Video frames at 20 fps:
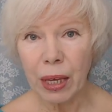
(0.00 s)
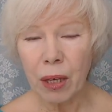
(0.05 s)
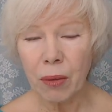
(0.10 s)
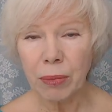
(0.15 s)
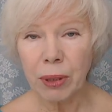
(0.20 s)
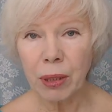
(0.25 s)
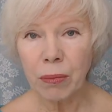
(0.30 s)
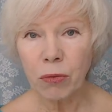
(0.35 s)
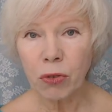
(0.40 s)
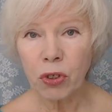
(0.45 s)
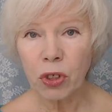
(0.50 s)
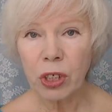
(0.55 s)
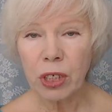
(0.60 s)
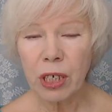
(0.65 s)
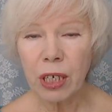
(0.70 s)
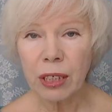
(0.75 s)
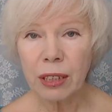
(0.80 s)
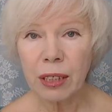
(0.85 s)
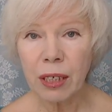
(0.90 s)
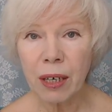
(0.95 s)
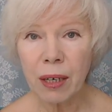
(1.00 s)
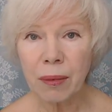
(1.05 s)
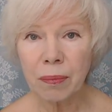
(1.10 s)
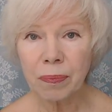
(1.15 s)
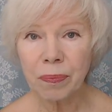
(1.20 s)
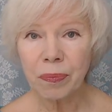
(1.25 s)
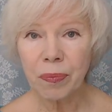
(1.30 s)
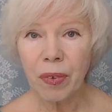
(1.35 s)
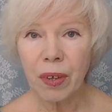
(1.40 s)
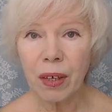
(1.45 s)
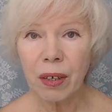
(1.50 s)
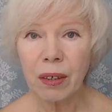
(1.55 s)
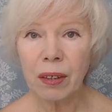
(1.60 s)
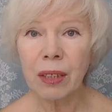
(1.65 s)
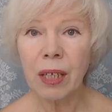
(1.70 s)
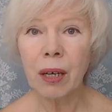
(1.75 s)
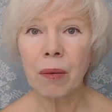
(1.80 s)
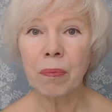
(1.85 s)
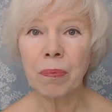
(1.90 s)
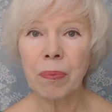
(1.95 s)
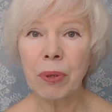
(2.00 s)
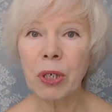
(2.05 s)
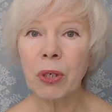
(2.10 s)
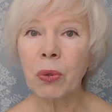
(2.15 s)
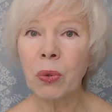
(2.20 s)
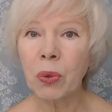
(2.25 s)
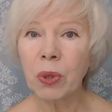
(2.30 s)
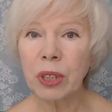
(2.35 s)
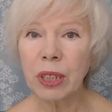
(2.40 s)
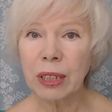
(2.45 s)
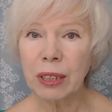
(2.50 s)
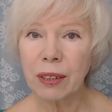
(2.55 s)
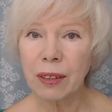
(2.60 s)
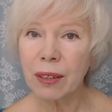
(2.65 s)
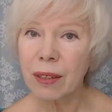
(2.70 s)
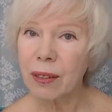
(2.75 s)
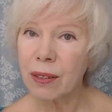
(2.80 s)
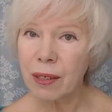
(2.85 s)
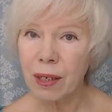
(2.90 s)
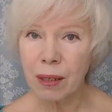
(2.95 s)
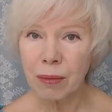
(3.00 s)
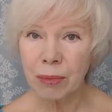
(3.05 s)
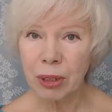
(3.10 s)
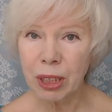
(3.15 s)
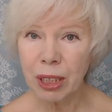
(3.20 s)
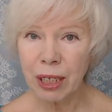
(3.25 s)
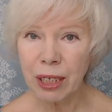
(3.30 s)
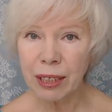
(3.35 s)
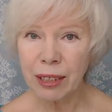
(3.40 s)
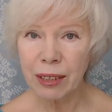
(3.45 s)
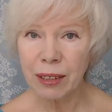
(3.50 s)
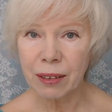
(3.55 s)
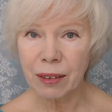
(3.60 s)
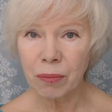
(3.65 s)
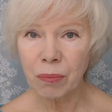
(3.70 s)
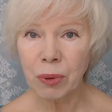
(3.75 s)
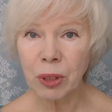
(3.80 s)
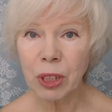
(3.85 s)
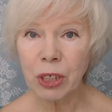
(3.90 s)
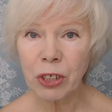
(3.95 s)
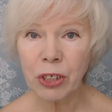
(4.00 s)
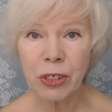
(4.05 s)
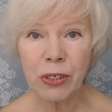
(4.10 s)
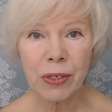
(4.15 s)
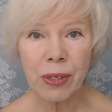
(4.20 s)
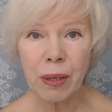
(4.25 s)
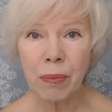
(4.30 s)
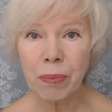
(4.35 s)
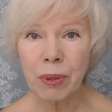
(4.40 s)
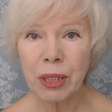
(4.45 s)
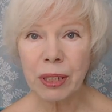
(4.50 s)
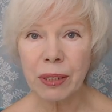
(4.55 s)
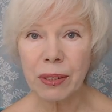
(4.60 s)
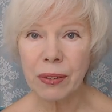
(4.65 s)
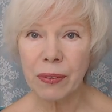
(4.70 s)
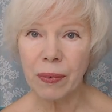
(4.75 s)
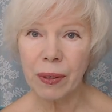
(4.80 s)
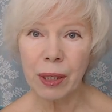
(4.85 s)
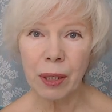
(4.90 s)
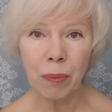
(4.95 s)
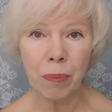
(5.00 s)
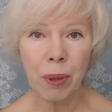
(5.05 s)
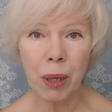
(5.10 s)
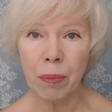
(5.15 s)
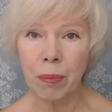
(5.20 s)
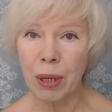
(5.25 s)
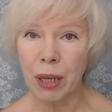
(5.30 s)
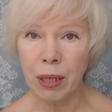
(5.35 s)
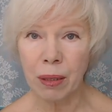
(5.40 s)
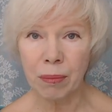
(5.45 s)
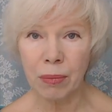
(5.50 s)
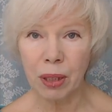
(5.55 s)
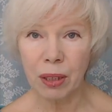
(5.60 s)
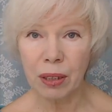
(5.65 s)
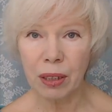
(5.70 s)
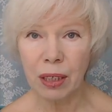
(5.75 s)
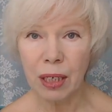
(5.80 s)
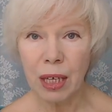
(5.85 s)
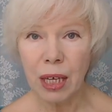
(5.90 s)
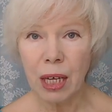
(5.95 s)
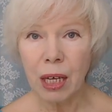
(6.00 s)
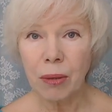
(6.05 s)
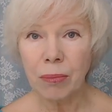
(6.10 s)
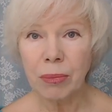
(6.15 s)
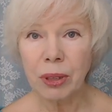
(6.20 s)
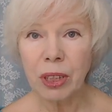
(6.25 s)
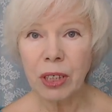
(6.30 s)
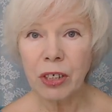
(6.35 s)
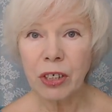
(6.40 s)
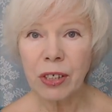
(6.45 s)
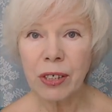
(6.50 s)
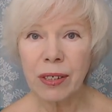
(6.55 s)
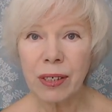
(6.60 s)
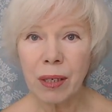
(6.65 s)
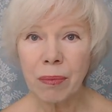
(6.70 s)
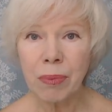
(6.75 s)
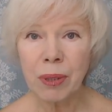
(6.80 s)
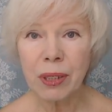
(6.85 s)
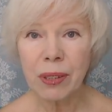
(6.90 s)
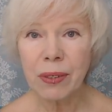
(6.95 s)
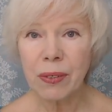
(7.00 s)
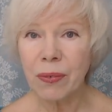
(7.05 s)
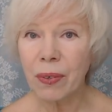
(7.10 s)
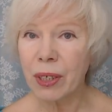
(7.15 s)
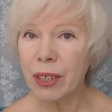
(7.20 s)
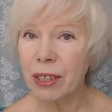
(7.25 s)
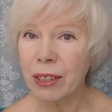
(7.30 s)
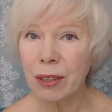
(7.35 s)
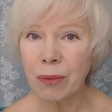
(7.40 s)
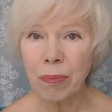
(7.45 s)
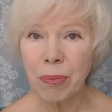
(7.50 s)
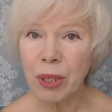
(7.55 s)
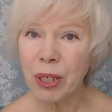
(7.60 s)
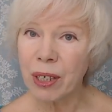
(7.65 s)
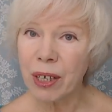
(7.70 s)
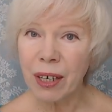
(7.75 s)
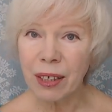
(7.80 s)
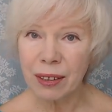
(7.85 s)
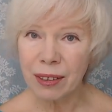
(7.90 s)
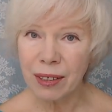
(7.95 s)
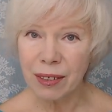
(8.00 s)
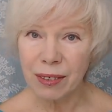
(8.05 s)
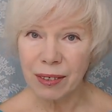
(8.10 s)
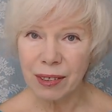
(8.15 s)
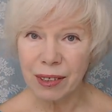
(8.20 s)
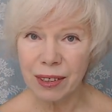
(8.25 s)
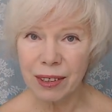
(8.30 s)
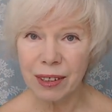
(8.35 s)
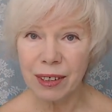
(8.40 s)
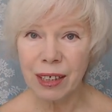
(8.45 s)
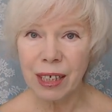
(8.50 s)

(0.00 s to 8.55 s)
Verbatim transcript: Потому что когда к нам приходит этот самый клиент, мы должны забыть о своих проблемах, мы должны забыть о своих неприятностях,